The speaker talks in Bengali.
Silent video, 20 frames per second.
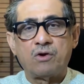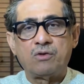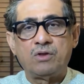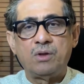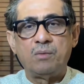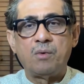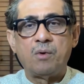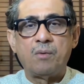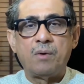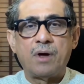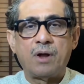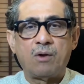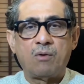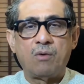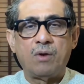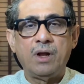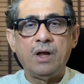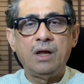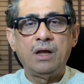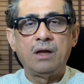শক্তি ব্যবহার
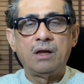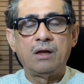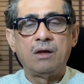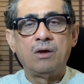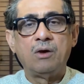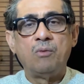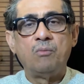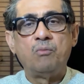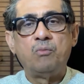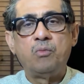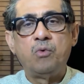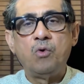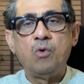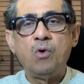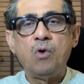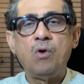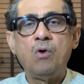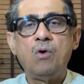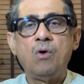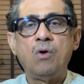করে
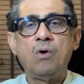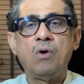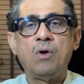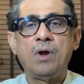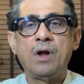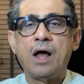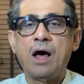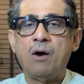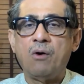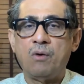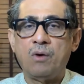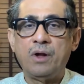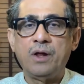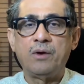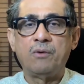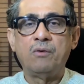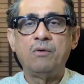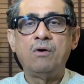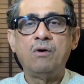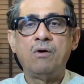পুরো না
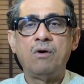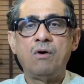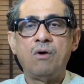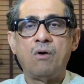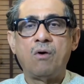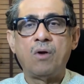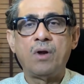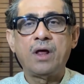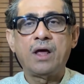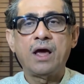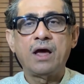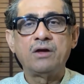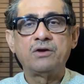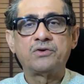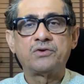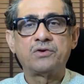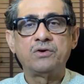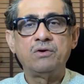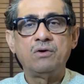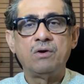হলেও
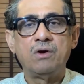অনেকাংশ